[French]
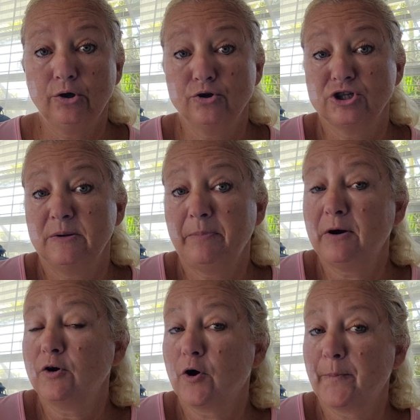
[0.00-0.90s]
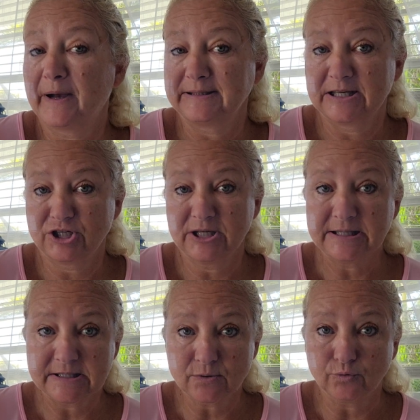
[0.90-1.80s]
que je n'ai pas encore partagés
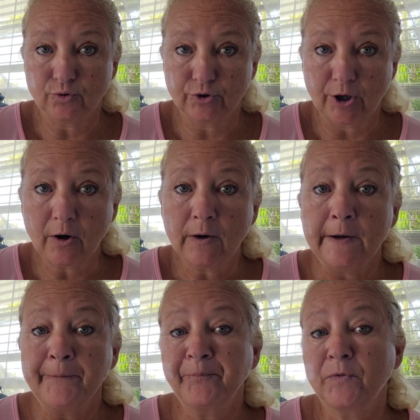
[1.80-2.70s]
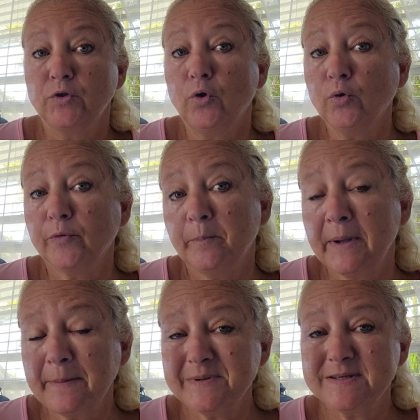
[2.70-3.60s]
qui sont dedans. Donc,
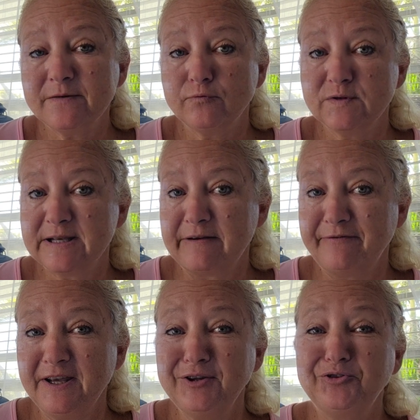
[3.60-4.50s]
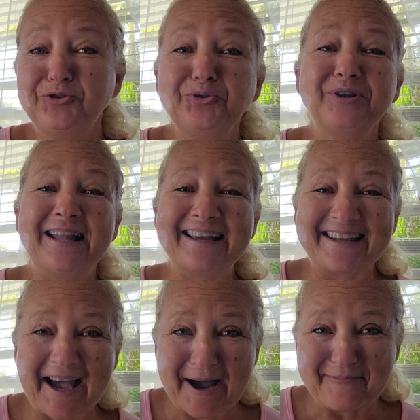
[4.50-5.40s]
même si vous avez toute la
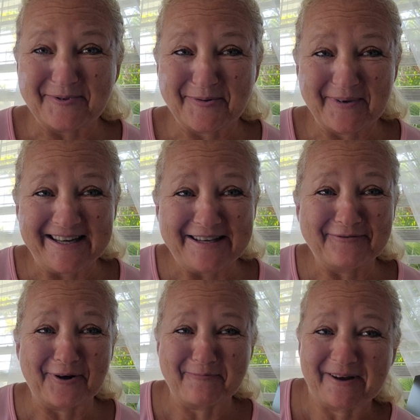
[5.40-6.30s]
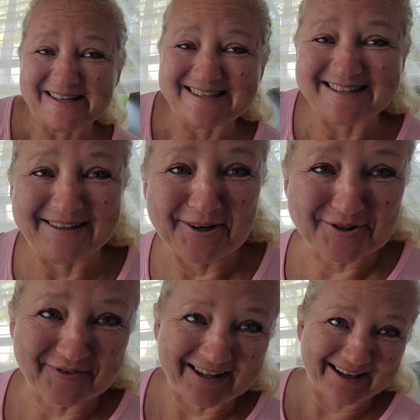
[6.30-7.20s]
gamme de mes livres précédents,
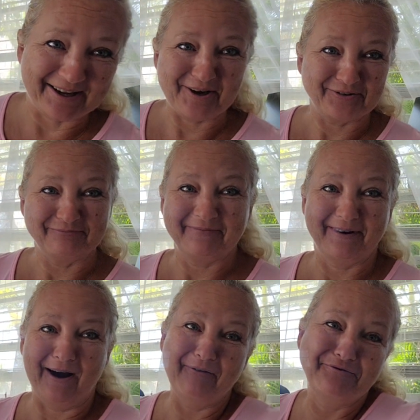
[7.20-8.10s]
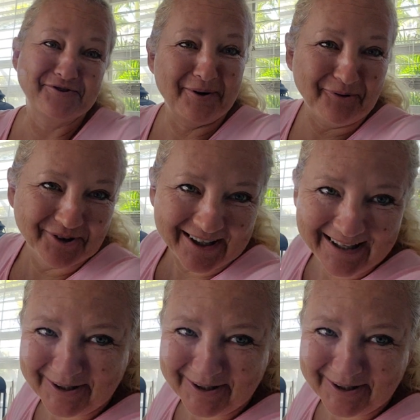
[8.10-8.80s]
je vais d'ailleurs vous en montrer